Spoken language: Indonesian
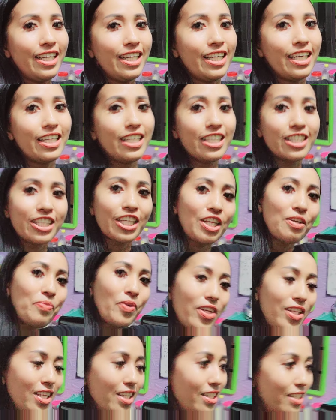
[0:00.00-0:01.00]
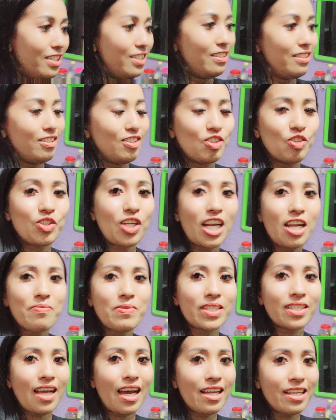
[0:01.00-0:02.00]
ini tripod sudah lama
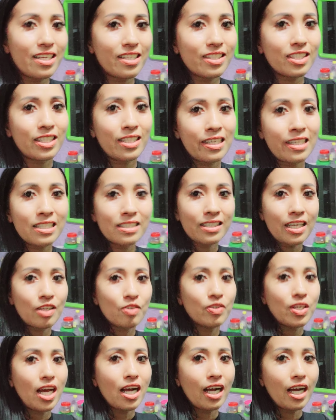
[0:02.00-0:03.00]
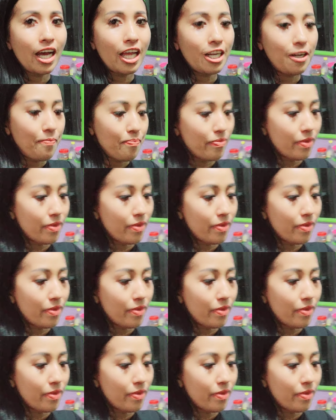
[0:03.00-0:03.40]
sekali sering saya gunakan